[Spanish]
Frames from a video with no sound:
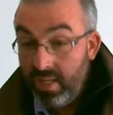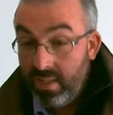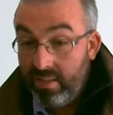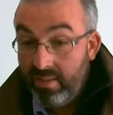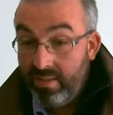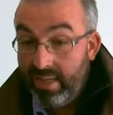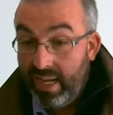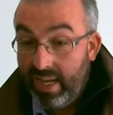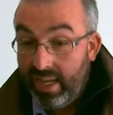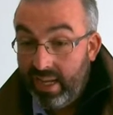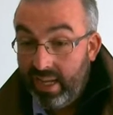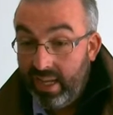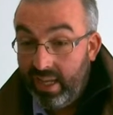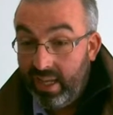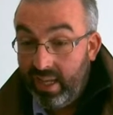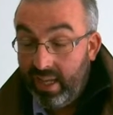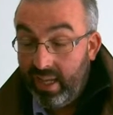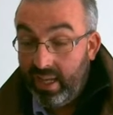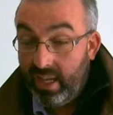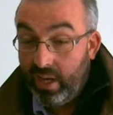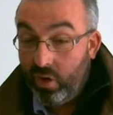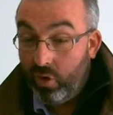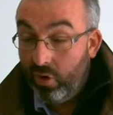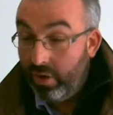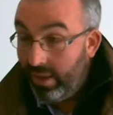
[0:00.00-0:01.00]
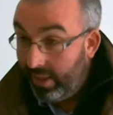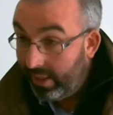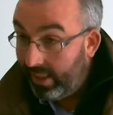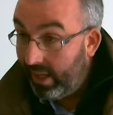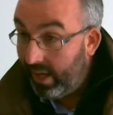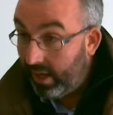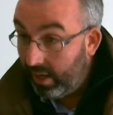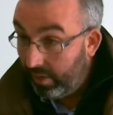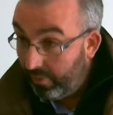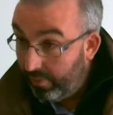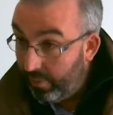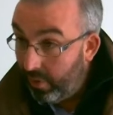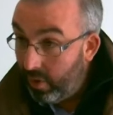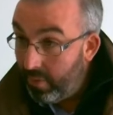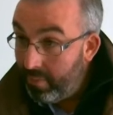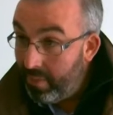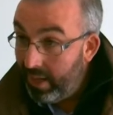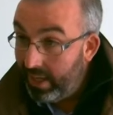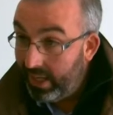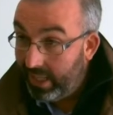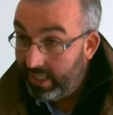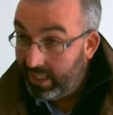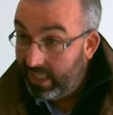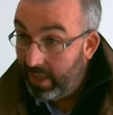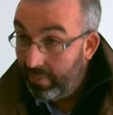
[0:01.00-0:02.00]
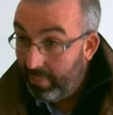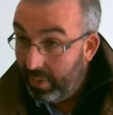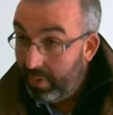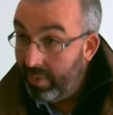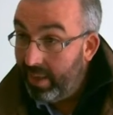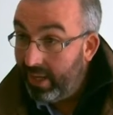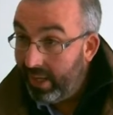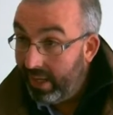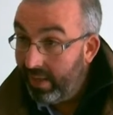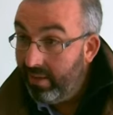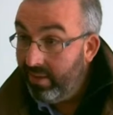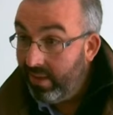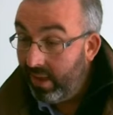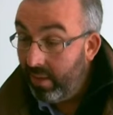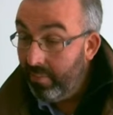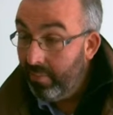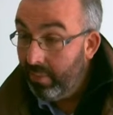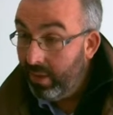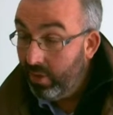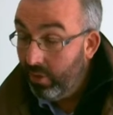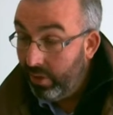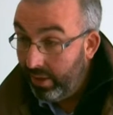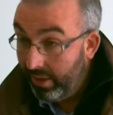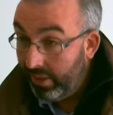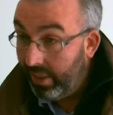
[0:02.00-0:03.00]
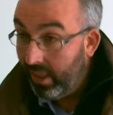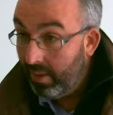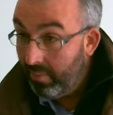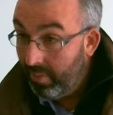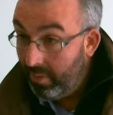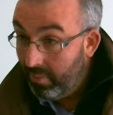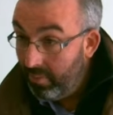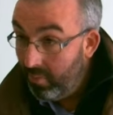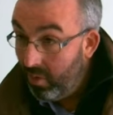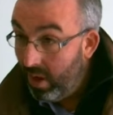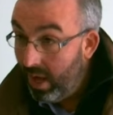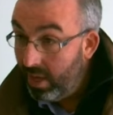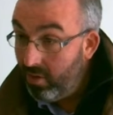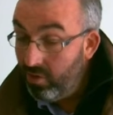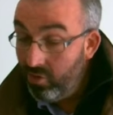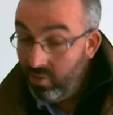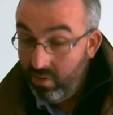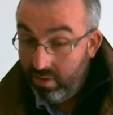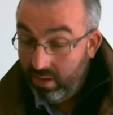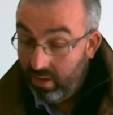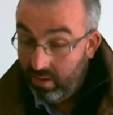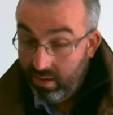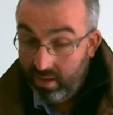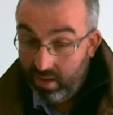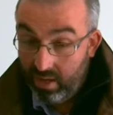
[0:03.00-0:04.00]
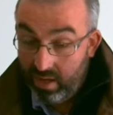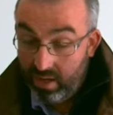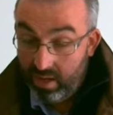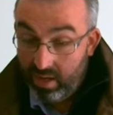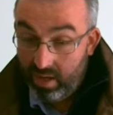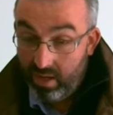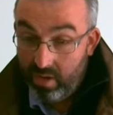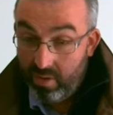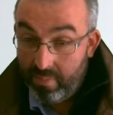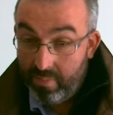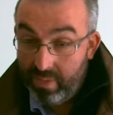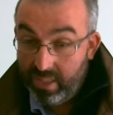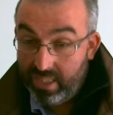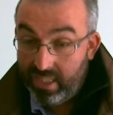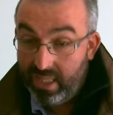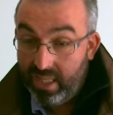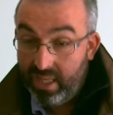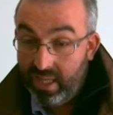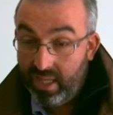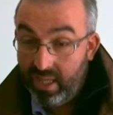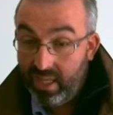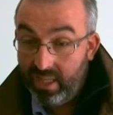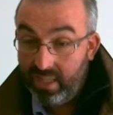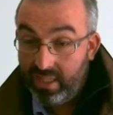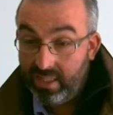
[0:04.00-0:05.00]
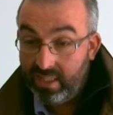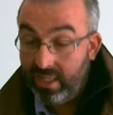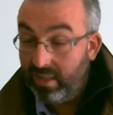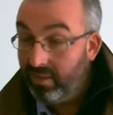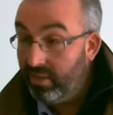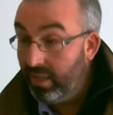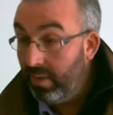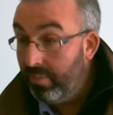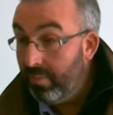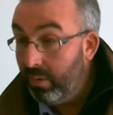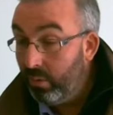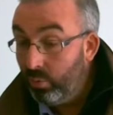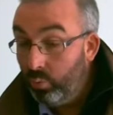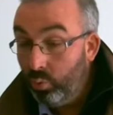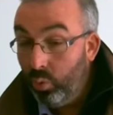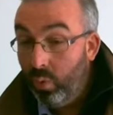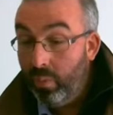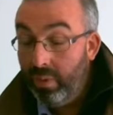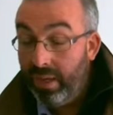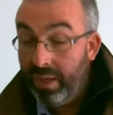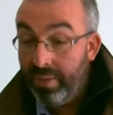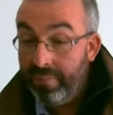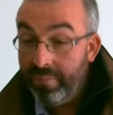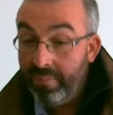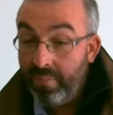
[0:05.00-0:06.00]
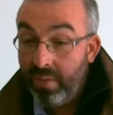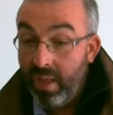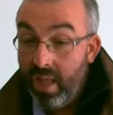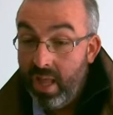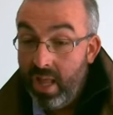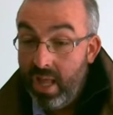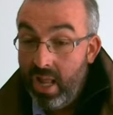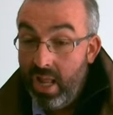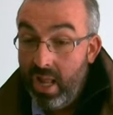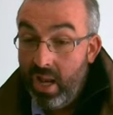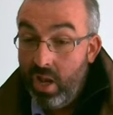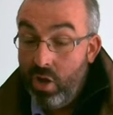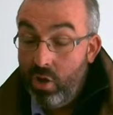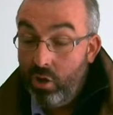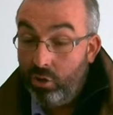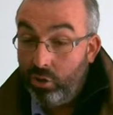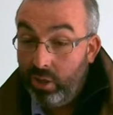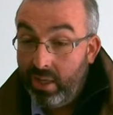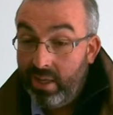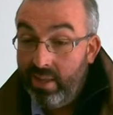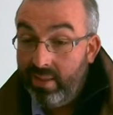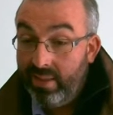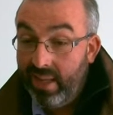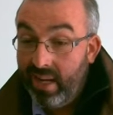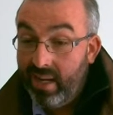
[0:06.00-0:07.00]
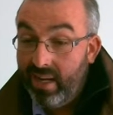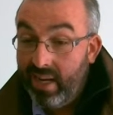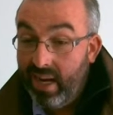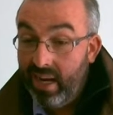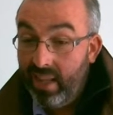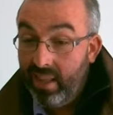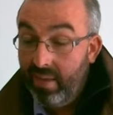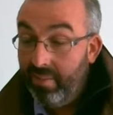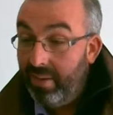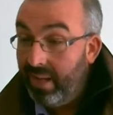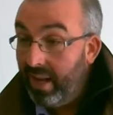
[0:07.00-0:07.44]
ya que con esta reforma, que se prevé que entre en vigor este mismo año, eh, en los meses de septiembre-octubre, los tenientes alcaldes